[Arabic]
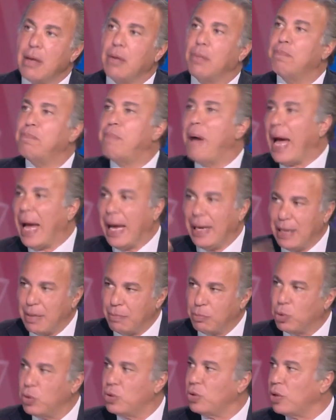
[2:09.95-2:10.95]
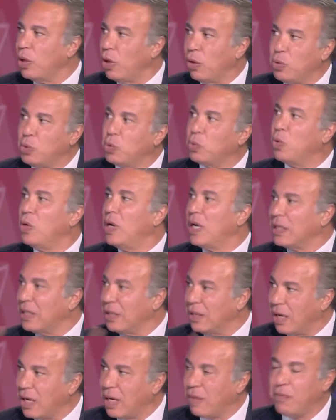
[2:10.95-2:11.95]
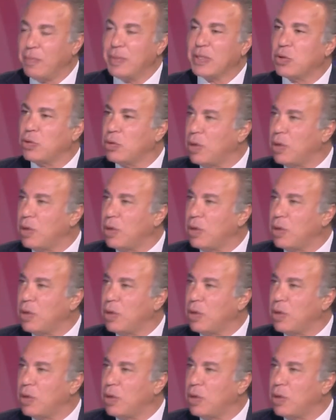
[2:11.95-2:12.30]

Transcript: بحلم كنت العقود كلها تتغير في مصر